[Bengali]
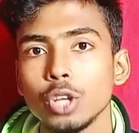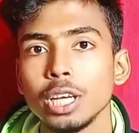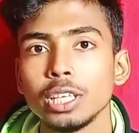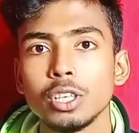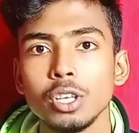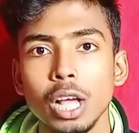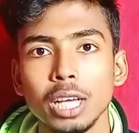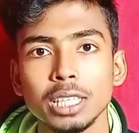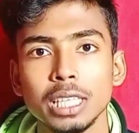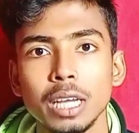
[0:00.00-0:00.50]
তো
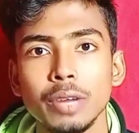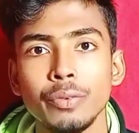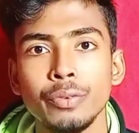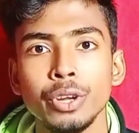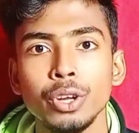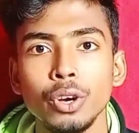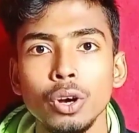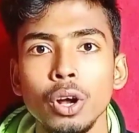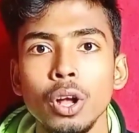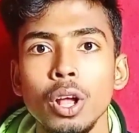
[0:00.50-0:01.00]
এই ছিল আজকের
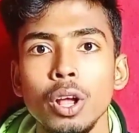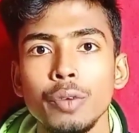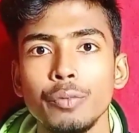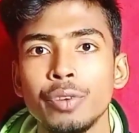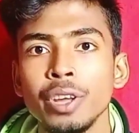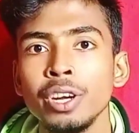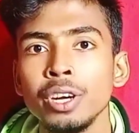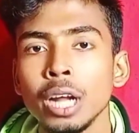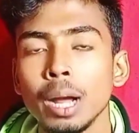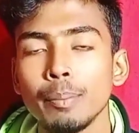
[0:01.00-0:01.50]
ভিডিও
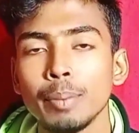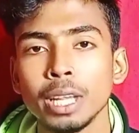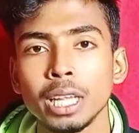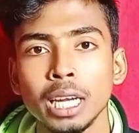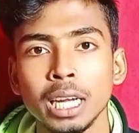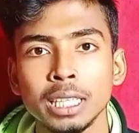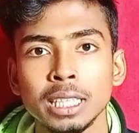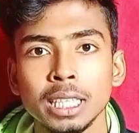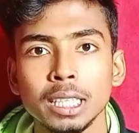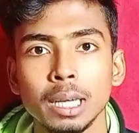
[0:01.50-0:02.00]
ভিডিওটি
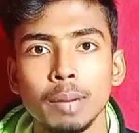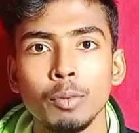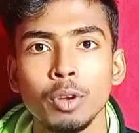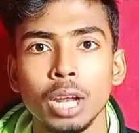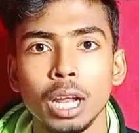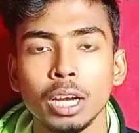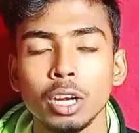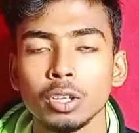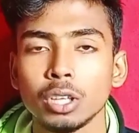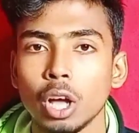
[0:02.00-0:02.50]
আপনাদের কাছে
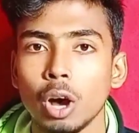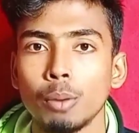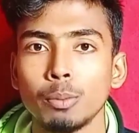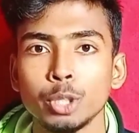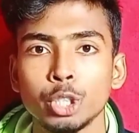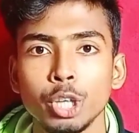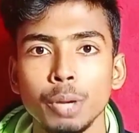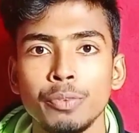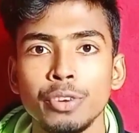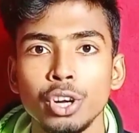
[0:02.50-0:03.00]
কেমন লাগলো তা
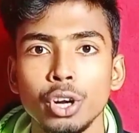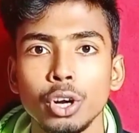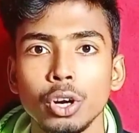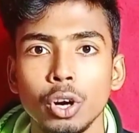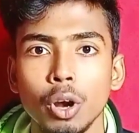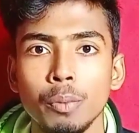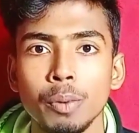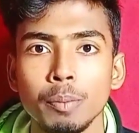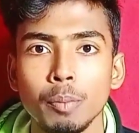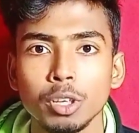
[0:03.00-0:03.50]
অবশ্যই
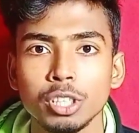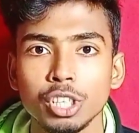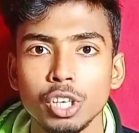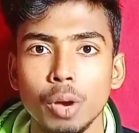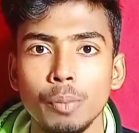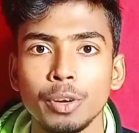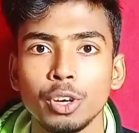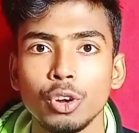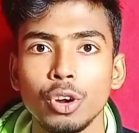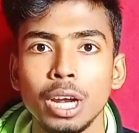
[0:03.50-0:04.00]
ভিডিওর কমেন্ট
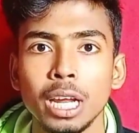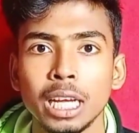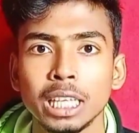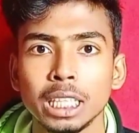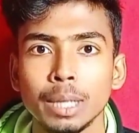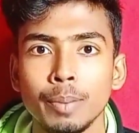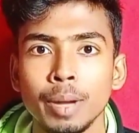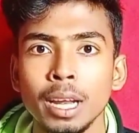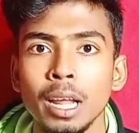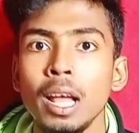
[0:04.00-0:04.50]
বক্সে কমেন্ট করে
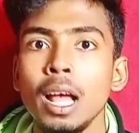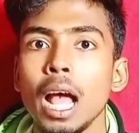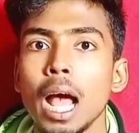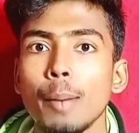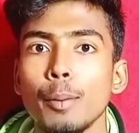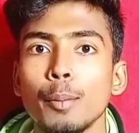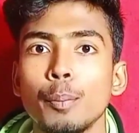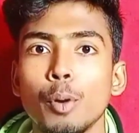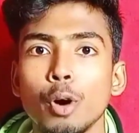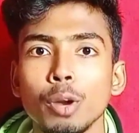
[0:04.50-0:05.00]
লিখে যাবেন
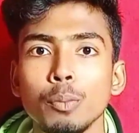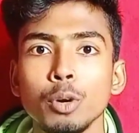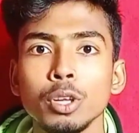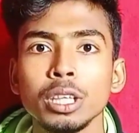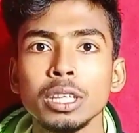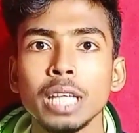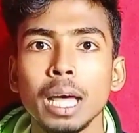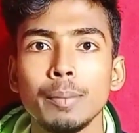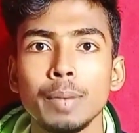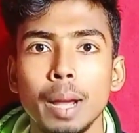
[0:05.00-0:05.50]
এবং
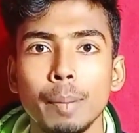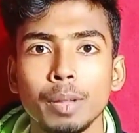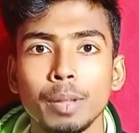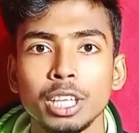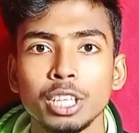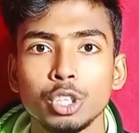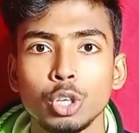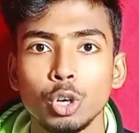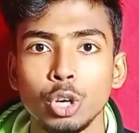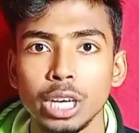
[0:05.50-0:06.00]
পরবর্তীতে আমি
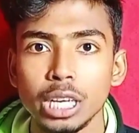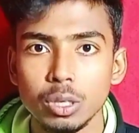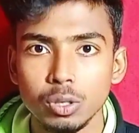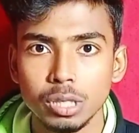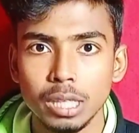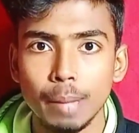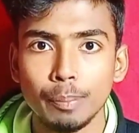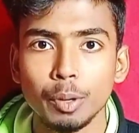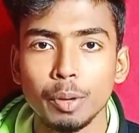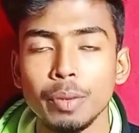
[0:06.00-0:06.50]
আপনাদের জন্য
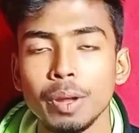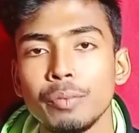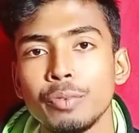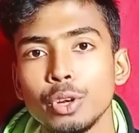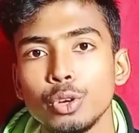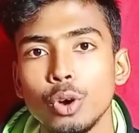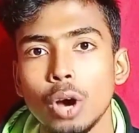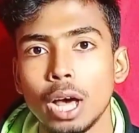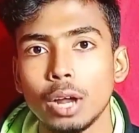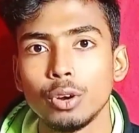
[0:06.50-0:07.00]
ইউজ ল্যাপটপের
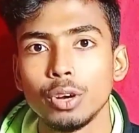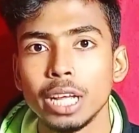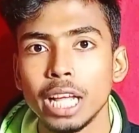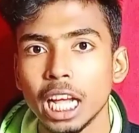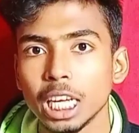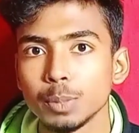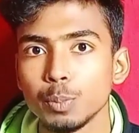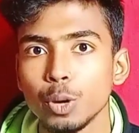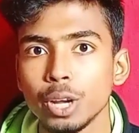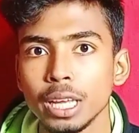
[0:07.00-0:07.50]
ভিডিও আরও
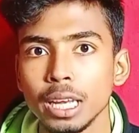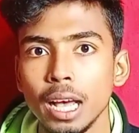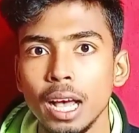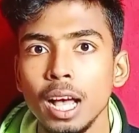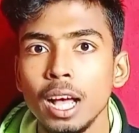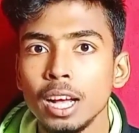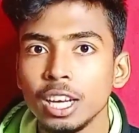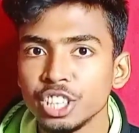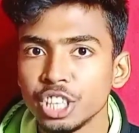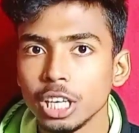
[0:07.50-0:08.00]
নিয়ে আসবো
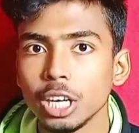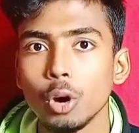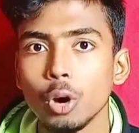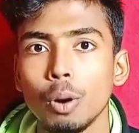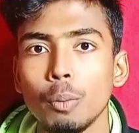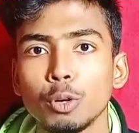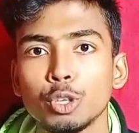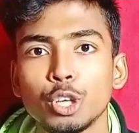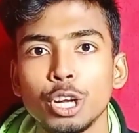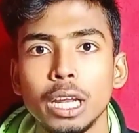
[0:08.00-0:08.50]
কিনা
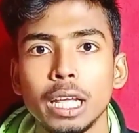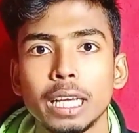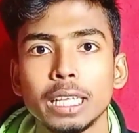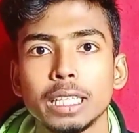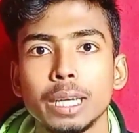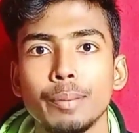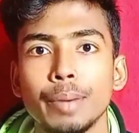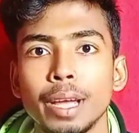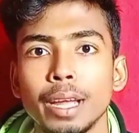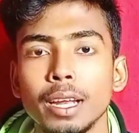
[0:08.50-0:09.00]
সেটা অবশ্যই
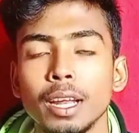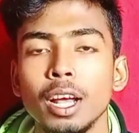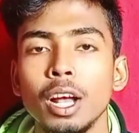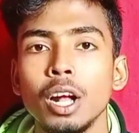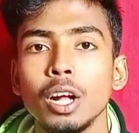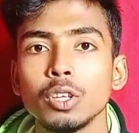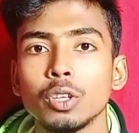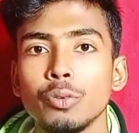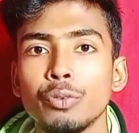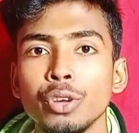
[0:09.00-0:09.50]
লিখে যাবেন
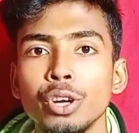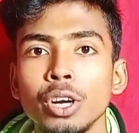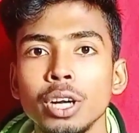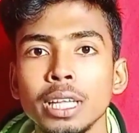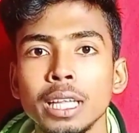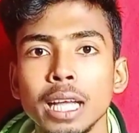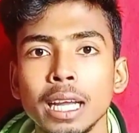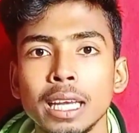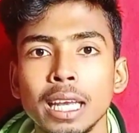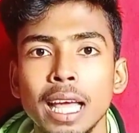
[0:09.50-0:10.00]
তো
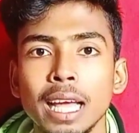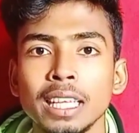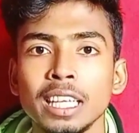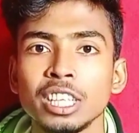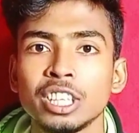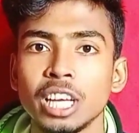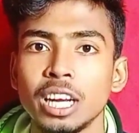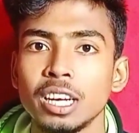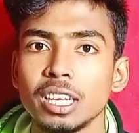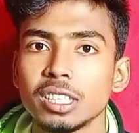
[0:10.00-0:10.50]
ভিডিওটিতে একটি লাইক
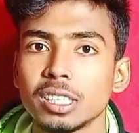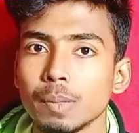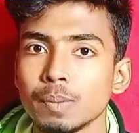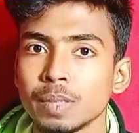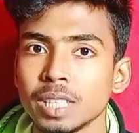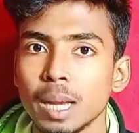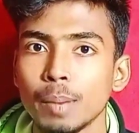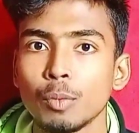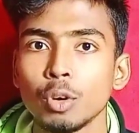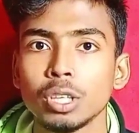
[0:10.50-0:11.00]
দিয়ে চ্যানেলটি
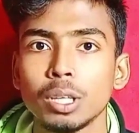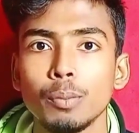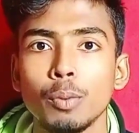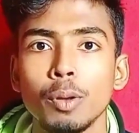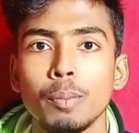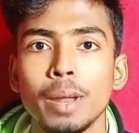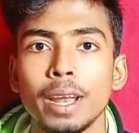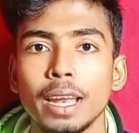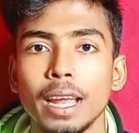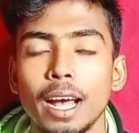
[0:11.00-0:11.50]
সাবস্ক্রাইব করতে
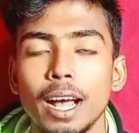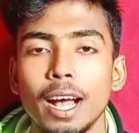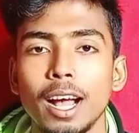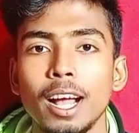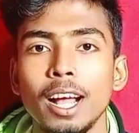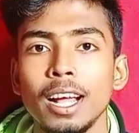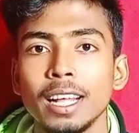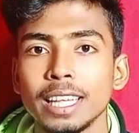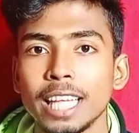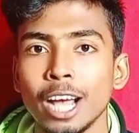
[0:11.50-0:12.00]
ভুলবেন না
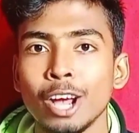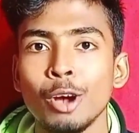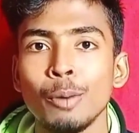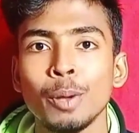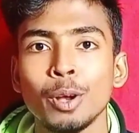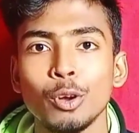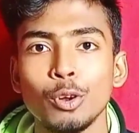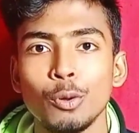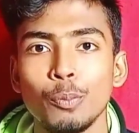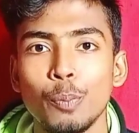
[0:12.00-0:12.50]
দেখা
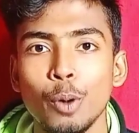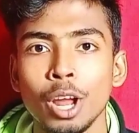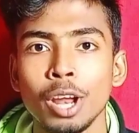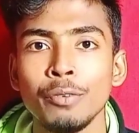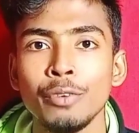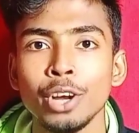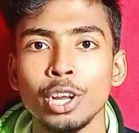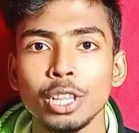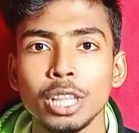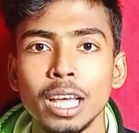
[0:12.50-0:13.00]
হবে কোনো
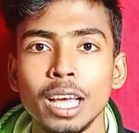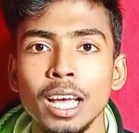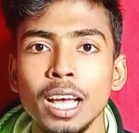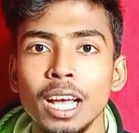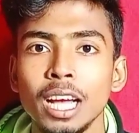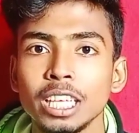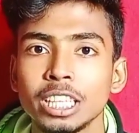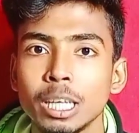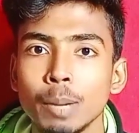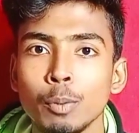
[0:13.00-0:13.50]
পরের ভিডিওতে
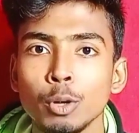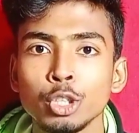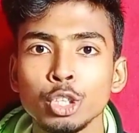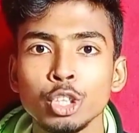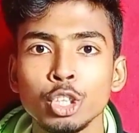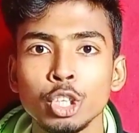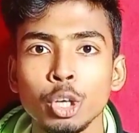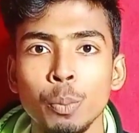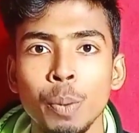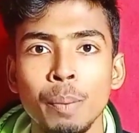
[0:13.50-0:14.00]
সে
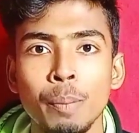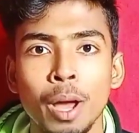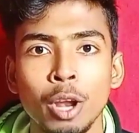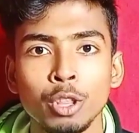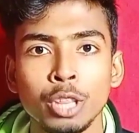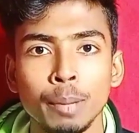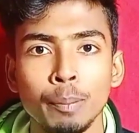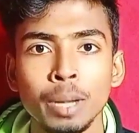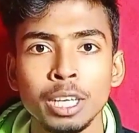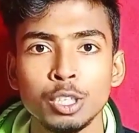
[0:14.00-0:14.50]
পর্যন্ত সবাই
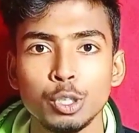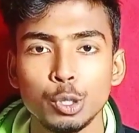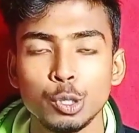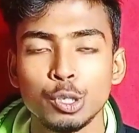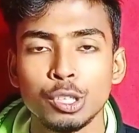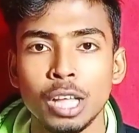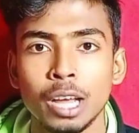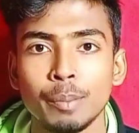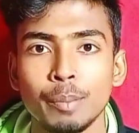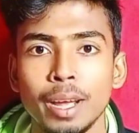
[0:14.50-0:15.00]
ভালো থাকবেন
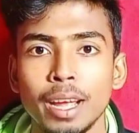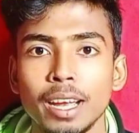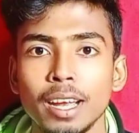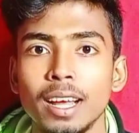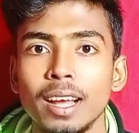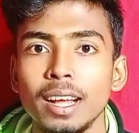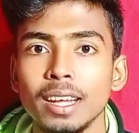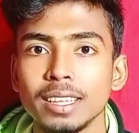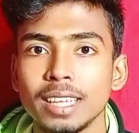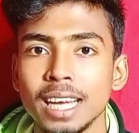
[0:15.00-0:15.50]
সুস্থ
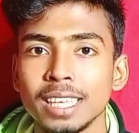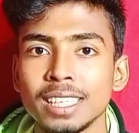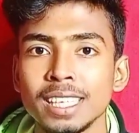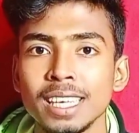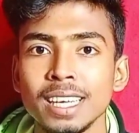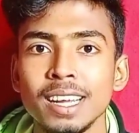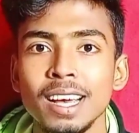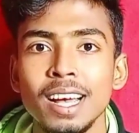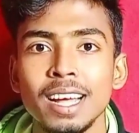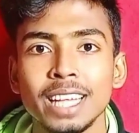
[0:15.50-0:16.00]
থাকবেন
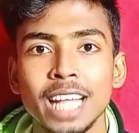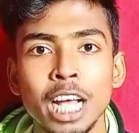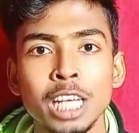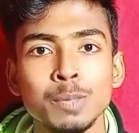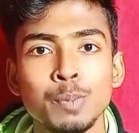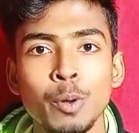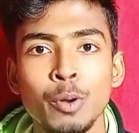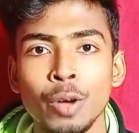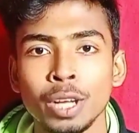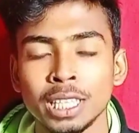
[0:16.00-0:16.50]
দ্যাটস ইট
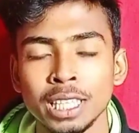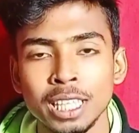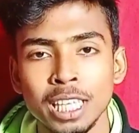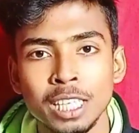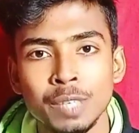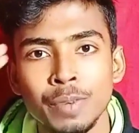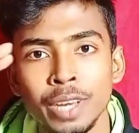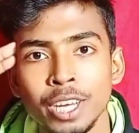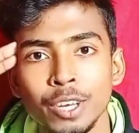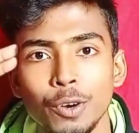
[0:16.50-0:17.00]
থ্যাংকস ফর ওয়াচিং
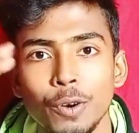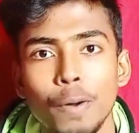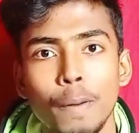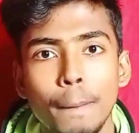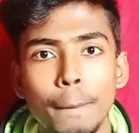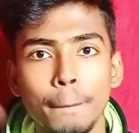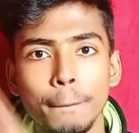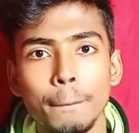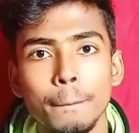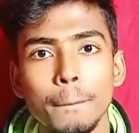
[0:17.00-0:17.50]
দিস
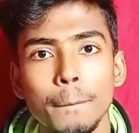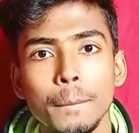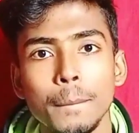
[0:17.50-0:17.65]
ভিডিও